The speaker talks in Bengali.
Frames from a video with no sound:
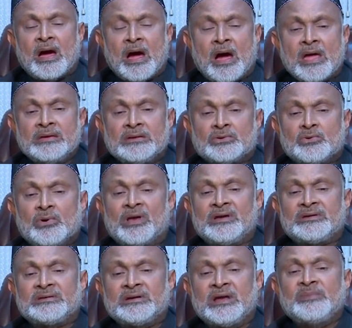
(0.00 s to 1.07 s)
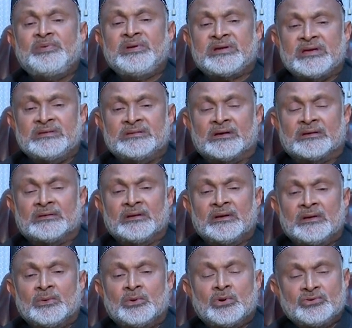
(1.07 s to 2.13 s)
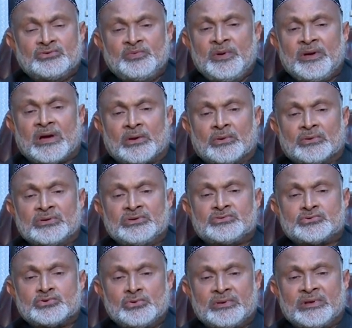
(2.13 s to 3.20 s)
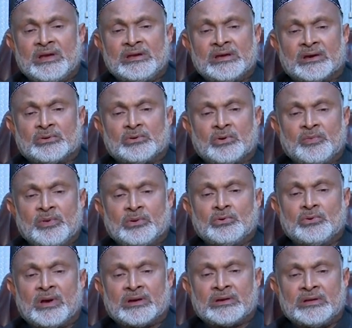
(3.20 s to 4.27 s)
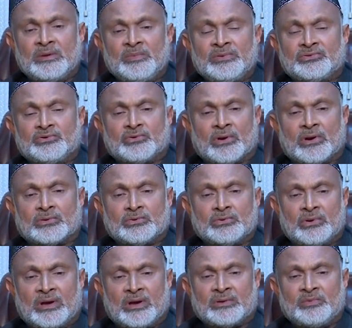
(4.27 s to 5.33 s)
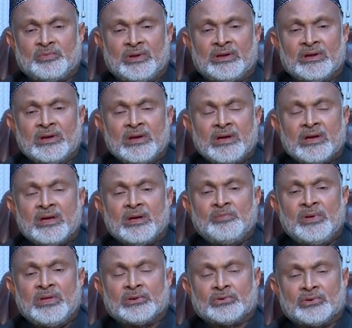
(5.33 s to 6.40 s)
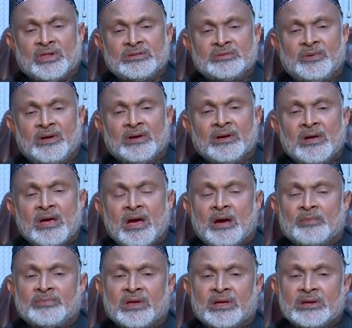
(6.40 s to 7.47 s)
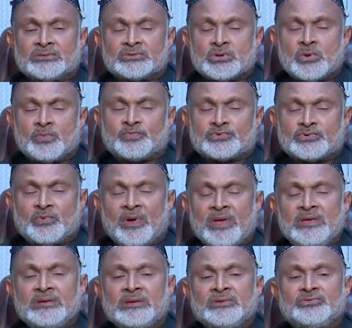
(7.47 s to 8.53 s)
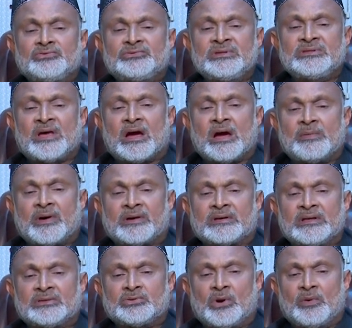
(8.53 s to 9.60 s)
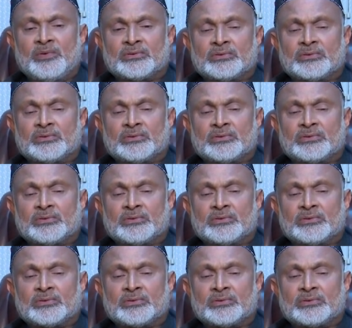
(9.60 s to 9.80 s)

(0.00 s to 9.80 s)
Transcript: হাই কোয়ালিটির এপিটাইজার হজমি কি স্টুল ক্লিয়ার করবে গুঁড়া কৃমি ছোটোখাটো গোড়া কৃমি বের করে দিবে আপনাকে সবসময়ই কিছু তিতা খাবার খেতে হবে